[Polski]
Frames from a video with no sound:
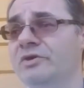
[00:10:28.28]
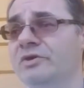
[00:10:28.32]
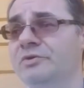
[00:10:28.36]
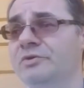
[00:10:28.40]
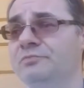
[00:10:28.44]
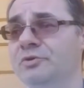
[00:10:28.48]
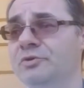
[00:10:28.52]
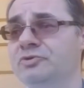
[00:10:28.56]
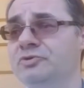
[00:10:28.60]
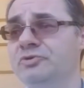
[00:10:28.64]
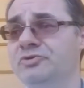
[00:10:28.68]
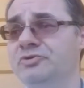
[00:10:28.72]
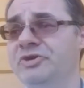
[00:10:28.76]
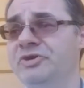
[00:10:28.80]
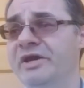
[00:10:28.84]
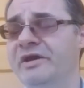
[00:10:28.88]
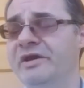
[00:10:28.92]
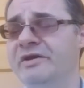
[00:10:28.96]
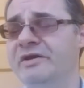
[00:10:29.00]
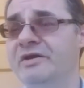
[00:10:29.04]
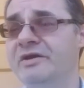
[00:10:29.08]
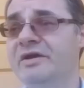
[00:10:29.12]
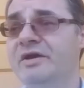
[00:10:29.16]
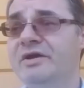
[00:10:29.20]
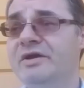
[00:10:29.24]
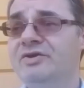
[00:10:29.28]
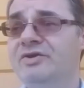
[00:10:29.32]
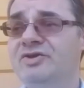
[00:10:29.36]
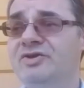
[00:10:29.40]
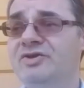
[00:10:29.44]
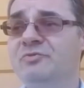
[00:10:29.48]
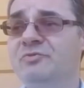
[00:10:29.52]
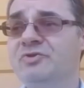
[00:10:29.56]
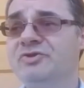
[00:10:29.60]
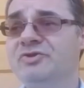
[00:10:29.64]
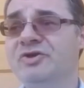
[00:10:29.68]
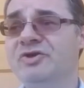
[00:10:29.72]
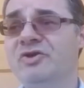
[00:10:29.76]
E, po drugie, nie
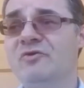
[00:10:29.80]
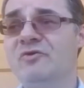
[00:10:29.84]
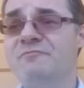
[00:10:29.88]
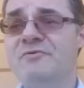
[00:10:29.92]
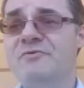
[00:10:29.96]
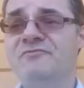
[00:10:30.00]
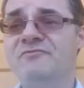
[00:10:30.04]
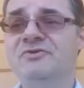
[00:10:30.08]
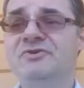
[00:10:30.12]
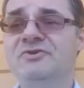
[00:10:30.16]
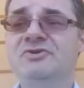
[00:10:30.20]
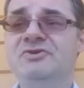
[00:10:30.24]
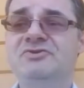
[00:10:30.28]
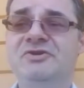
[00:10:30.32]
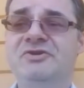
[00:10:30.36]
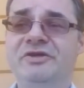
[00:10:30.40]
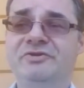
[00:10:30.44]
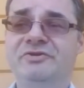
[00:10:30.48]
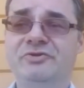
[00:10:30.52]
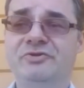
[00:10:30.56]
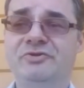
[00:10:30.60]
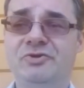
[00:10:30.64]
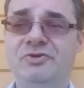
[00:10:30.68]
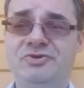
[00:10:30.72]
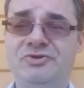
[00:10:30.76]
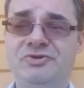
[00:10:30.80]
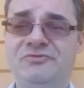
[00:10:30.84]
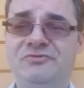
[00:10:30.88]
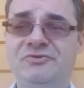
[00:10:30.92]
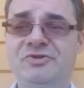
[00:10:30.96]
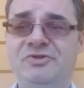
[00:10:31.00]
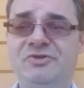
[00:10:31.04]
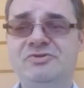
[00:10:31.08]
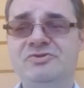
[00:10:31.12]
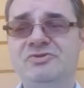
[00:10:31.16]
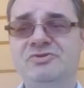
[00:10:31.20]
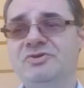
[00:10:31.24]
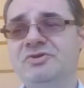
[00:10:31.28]
mógł tego powiedzieć, dlatego że
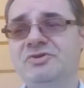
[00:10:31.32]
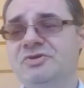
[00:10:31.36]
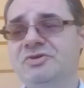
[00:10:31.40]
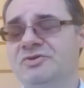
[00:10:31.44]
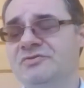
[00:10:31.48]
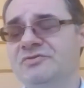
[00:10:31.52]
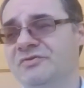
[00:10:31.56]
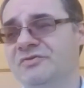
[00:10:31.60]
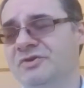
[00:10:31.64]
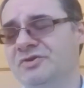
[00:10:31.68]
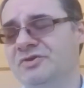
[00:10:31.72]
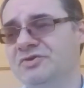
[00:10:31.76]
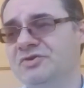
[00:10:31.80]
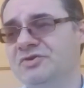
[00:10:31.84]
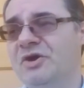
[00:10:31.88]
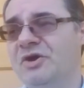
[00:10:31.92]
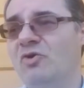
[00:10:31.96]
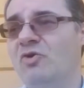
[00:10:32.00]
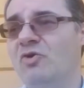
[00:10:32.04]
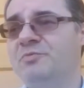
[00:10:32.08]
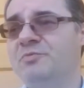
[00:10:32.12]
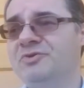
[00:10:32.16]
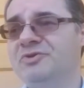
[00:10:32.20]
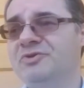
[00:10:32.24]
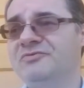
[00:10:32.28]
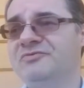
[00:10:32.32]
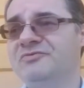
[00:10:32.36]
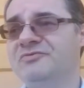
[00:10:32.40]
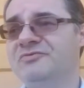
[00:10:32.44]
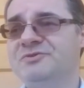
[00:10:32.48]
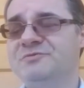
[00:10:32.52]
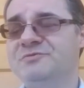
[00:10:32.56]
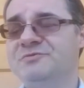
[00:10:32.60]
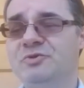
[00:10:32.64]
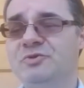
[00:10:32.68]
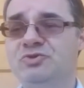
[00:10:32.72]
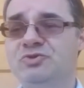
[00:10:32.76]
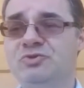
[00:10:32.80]
wtedy wyglądałoby to w ten
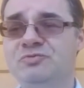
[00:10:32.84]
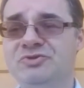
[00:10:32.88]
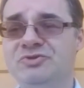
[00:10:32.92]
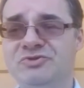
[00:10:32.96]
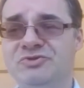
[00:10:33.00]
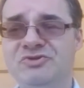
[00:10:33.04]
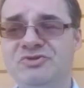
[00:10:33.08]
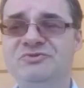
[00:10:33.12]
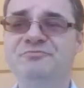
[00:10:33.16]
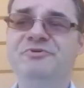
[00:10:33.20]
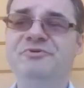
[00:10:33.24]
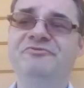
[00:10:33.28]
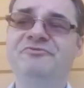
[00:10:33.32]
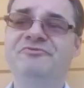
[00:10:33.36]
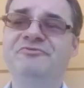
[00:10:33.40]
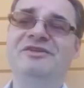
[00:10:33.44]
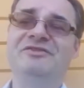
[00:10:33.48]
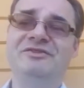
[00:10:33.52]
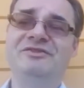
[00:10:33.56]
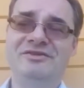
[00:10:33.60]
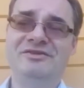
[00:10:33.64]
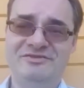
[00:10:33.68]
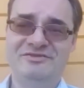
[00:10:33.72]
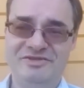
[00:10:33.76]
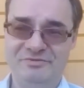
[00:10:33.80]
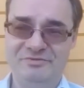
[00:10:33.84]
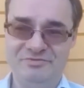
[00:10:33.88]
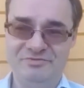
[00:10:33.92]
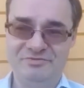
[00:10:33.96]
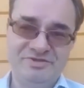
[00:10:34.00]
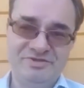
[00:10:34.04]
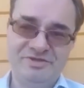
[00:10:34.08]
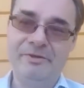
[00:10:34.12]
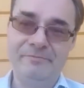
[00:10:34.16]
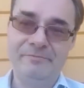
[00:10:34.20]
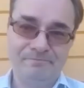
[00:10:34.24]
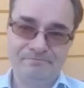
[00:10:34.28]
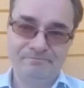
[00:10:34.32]
sposób, że to jest prywatna
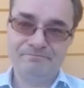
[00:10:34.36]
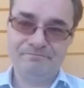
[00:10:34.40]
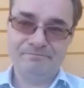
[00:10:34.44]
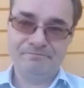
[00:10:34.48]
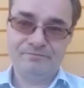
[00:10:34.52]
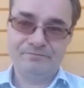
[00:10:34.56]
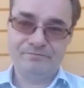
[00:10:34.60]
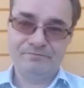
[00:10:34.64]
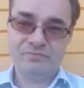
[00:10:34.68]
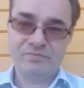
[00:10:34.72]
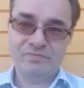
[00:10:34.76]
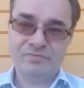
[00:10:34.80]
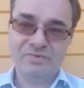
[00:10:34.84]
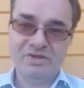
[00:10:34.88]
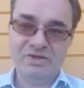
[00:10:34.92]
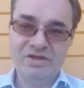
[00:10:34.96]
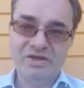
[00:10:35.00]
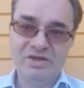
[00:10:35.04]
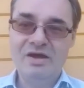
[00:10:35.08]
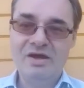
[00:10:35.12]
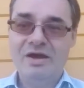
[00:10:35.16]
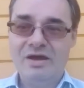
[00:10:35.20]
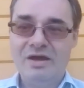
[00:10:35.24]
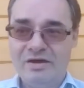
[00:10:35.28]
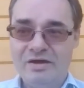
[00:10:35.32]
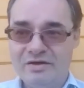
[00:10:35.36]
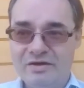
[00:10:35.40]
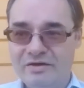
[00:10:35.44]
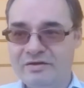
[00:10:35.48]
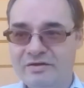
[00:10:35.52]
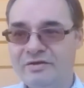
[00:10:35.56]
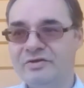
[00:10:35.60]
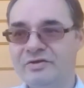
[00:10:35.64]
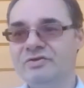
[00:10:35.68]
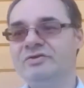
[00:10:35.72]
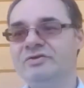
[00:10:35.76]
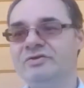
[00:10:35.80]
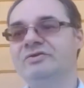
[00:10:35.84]
zemsta. No tak. e,
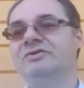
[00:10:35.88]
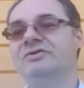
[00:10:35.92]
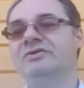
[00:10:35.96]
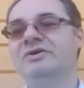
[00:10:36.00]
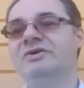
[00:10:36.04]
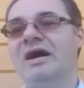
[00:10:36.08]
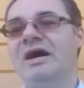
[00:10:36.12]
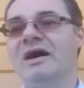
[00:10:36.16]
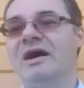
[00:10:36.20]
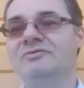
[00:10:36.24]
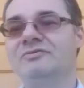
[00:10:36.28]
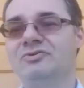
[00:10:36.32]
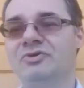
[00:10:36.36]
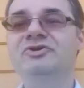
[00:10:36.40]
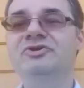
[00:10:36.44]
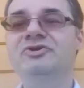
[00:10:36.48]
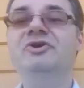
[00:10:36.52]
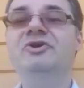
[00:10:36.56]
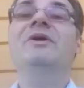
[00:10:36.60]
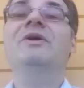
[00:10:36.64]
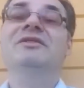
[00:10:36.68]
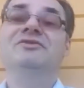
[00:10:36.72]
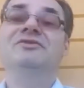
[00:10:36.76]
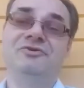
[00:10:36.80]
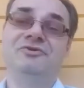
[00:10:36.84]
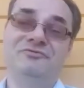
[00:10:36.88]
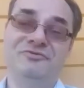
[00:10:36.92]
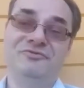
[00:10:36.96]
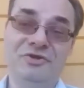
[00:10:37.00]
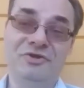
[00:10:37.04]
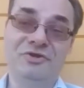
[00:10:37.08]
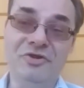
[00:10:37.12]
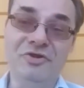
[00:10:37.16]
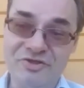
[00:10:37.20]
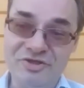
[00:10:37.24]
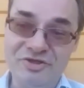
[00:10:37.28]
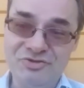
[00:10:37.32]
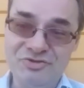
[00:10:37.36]
to nieładnie
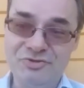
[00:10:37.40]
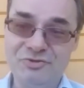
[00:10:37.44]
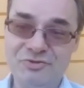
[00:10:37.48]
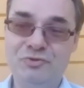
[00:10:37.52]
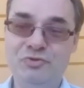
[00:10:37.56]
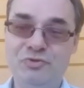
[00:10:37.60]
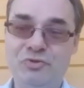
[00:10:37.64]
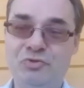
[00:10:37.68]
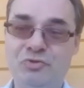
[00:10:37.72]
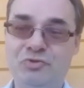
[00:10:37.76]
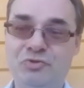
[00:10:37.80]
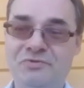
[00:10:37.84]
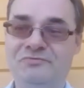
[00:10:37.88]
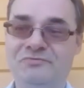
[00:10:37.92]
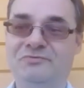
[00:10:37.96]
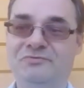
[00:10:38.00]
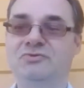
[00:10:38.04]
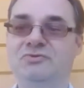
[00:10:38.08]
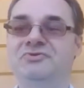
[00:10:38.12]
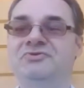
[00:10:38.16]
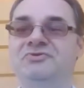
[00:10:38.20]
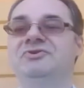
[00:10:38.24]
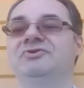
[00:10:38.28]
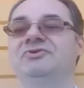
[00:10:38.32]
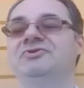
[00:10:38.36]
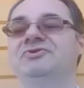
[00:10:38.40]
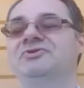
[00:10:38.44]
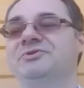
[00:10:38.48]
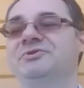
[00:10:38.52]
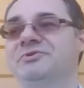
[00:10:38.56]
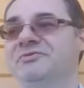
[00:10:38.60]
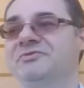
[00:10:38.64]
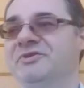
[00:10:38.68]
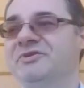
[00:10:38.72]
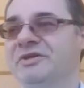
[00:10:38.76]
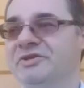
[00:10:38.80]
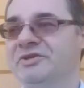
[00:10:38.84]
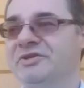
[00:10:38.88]
wygląda, szczególnie u
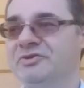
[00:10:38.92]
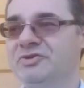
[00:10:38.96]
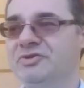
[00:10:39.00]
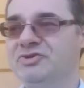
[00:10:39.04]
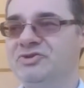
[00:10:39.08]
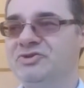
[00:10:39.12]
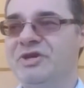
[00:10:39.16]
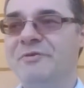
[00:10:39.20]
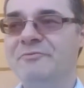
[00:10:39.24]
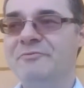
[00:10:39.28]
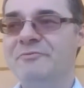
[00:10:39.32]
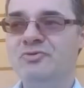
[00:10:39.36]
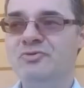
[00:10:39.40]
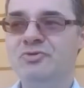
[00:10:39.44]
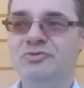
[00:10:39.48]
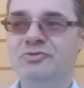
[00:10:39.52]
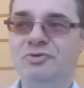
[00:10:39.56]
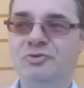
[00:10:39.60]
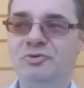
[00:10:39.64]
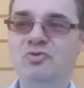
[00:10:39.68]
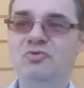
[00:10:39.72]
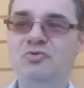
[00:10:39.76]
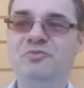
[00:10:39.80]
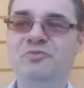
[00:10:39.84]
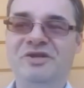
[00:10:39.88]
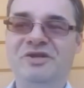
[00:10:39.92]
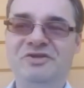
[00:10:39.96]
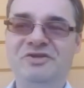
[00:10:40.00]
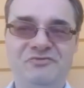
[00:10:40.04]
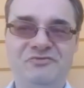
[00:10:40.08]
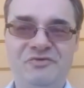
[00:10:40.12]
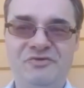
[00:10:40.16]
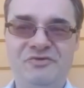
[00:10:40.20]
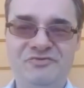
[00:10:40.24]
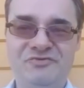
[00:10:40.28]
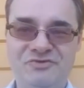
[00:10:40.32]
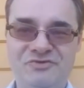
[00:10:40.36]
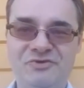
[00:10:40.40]
rewolucjonistów, dlatego trzeba było to ubrać
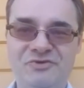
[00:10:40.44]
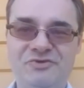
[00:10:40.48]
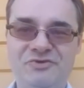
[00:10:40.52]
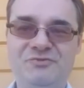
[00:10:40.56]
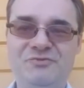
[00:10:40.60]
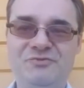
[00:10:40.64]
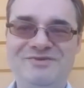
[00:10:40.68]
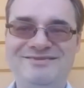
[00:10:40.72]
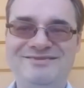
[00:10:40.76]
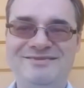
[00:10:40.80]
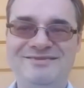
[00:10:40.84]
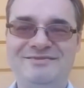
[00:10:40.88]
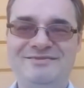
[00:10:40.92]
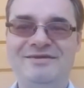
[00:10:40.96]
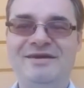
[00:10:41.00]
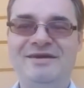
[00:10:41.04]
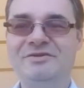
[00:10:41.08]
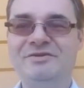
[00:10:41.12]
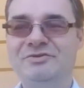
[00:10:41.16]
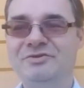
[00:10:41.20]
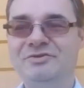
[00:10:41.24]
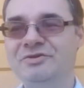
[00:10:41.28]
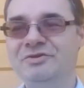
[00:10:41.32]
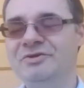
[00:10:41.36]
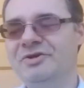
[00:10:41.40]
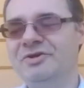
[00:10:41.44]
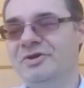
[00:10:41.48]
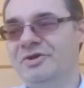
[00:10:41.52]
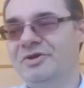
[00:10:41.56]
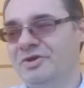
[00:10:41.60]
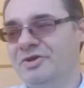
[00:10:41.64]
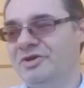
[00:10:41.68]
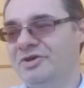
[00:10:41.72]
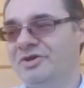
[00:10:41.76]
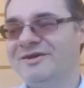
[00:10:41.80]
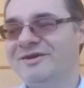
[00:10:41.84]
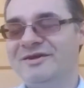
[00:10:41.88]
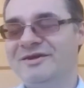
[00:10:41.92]
we wzniosłe zasady
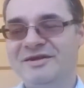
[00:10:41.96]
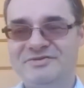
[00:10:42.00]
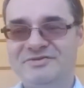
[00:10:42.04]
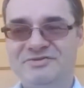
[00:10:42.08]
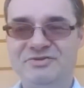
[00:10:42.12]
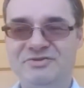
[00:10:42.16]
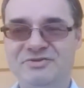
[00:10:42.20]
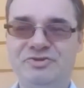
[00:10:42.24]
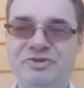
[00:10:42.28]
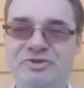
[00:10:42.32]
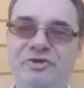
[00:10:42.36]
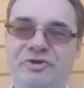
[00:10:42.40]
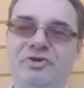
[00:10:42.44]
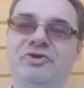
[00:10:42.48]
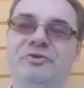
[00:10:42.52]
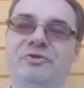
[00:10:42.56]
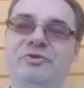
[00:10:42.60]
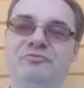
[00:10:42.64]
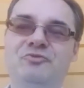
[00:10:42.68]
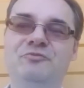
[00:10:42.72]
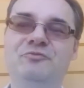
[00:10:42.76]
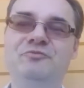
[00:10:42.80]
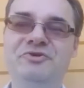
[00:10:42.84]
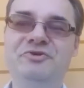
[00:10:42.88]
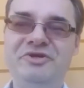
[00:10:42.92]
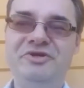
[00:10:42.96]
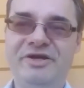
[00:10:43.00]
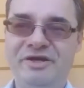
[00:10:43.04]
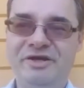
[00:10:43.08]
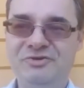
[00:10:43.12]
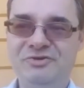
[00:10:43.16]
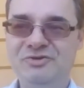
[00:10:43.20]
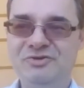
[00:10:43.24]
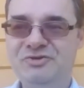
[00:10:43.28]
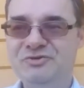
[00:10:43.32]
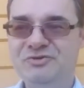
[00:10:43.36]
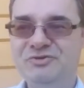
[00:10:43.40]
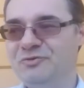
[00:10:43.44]
e, klasycznego
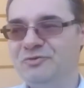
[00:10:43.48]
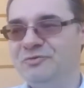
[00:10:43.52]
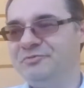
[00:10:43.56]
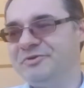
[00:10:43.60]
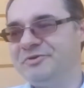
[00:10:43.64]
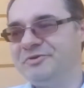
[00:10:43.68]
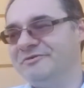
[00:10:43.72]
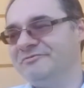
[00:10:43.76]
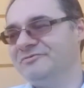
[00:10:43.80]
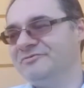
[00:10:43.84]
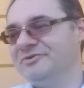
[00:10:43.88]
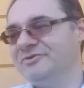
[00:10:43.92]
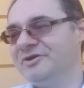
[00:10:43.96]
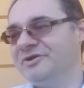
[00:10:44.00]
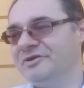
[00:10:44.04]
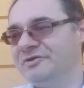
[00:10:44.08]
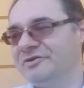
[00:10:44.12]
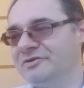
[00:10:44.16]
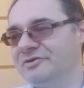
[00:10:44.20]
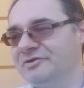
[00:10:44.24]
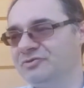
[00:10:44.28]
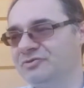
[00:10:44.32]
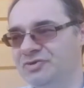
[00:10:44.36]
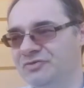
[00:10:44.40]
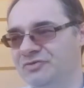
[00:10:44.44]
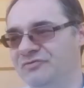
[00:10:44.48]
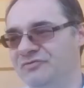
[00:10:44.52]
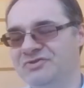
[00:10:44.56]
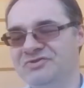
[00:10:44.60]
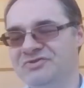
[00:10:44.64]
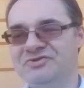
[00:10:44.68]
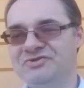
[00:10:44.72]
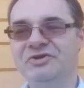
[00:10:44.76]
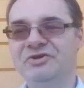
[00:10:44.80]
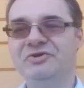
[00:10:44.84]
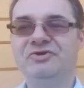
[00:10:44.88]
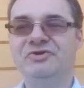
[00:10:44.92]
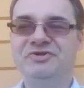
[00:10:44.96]
republikanizmu, prawda,
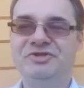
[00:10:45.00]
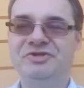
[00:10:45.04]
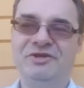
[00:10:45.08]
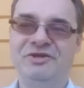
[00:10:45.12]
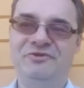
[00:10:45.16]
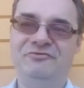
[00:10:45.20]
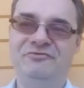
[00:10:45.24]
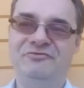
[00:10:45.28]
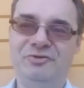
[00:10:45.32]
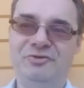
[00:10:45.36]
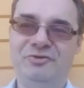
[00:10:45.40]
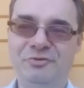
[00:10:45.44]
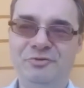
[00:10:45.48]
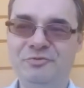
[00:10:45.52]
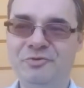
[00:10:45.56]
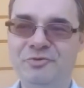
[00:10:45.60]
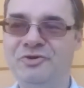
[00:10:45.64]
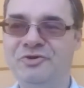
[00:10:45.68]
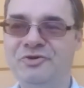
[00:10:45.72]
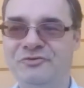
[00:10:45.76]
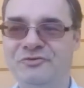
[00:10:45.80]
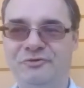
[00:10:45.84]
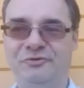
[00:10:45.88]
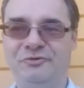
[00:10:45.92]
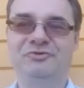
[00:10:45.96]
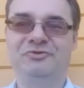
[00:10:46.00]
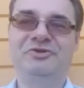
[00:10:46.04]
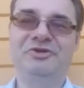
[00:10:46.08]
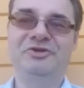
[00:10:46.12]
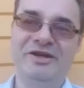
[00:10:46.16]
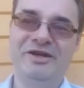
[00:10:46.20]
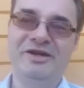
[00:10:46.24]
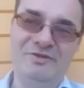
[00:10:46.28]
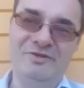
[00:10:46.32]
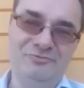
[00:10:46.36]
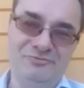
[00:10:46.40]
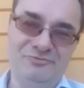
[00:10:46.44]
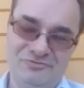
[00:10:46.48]
żywiącego się, jak wiadomo, krwią
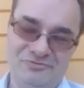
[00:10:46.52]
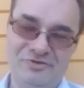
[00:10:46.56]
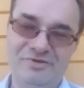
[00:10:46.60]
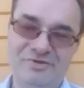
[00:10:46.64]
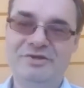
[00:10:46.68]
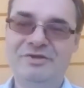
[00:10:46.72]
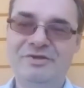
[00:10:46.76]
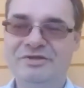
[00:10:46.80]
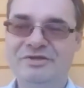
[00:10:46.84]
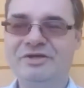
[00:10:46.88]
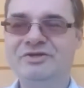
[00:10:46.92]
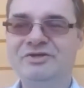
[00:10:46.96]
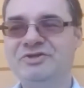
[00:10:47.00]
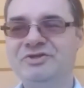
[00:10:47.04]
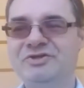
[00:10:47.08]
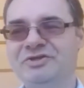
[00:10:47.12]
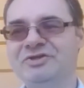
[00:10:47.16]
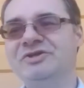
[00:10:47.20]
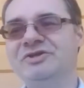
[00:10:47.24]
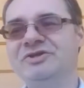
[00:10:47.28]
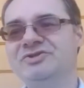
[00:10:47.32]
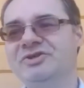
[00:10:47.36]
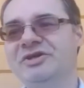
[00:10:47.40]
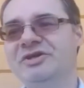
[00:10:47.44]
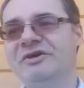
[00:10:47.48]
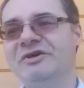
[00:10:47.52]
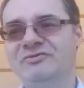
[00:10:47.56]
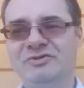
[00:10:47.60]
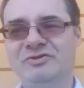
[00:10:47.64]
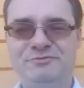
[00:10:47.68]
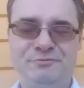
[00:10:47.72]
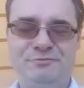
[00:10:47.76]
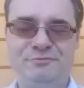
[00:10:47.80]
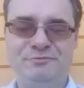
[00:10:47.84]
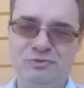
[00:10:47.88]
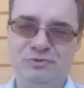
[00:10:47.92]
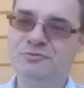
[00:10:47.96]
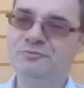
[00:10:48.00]
tyranów. Także, także ja w ten
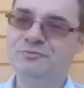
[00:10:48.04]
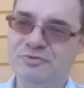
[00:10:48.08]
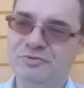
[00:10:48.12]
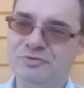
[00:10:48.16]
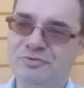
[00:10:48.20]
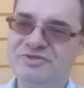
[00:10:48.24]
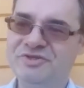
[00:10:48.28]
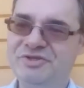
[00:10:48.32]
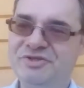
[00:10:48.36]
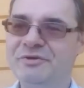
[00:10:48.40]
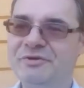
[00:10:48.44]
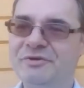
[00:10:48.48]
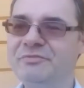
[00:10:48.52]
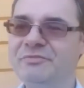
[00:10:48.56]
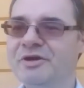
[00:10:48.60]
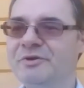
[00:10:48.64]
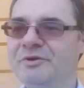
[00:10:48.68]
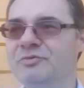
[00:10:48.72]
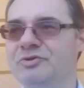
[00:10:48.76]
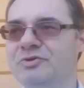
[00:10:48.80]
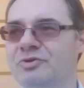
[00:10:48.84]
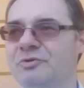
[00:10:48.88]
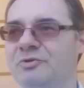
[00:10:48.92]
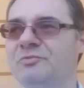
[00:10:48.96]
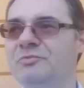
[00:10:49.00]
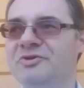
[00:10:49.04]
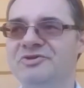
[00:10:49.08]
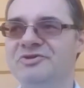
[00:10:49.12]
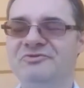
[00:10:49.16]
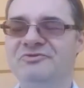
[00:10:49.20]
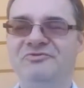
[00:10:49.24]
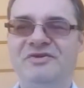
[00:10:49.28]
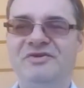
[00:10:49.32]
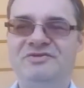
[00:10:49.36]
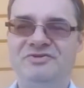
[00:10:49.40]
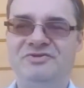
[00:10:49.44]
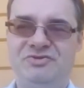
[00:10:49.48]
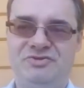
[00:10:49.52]
sposób oceniam jakby tą
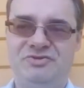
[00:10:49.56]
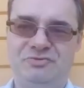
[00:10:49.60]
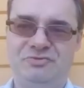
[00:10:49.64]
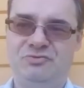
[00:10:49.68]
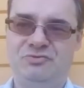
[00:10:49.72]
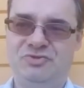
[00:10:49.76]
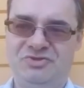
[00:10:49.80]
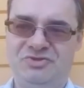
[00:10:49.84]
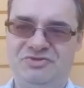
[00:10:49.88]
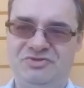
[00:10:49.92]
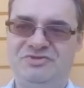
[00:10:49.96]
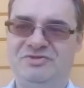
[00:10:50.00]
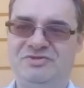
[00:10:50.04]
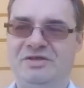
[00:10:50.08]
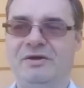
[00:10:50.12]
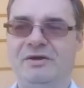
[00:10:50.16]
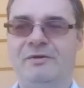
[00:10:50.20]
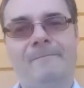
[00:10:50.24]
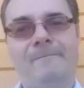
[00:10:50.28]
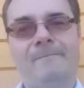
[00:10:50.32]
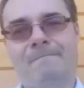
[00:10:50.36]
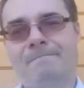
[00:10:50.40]
motywację sążista.